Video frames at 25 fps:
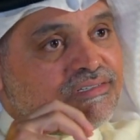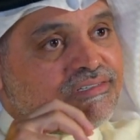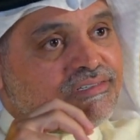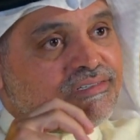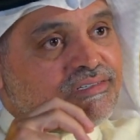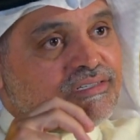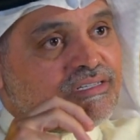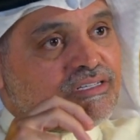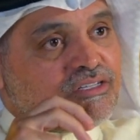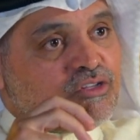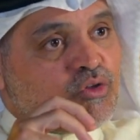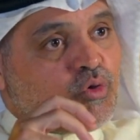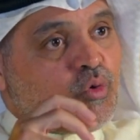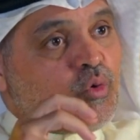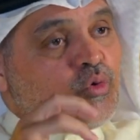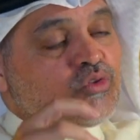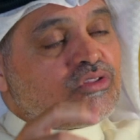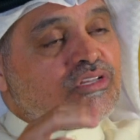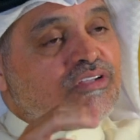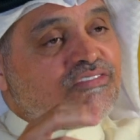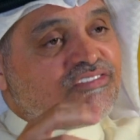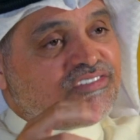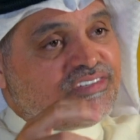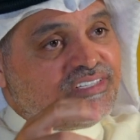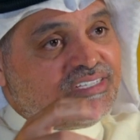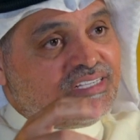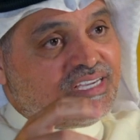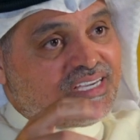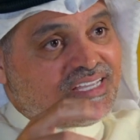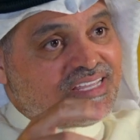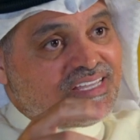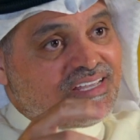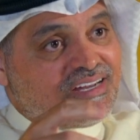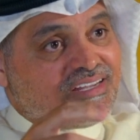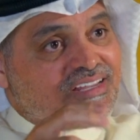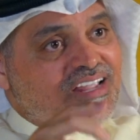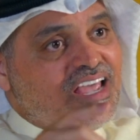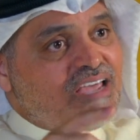ضغوط نفسيه
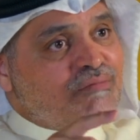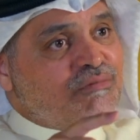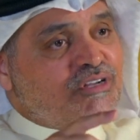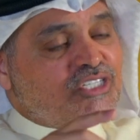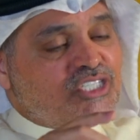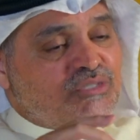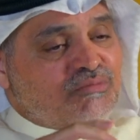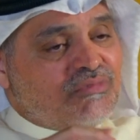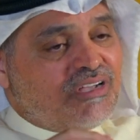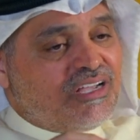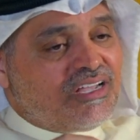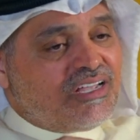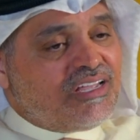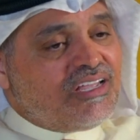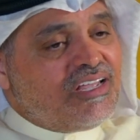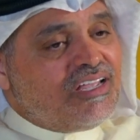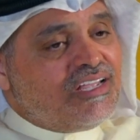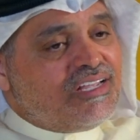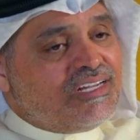كثيره دائما يا جماعه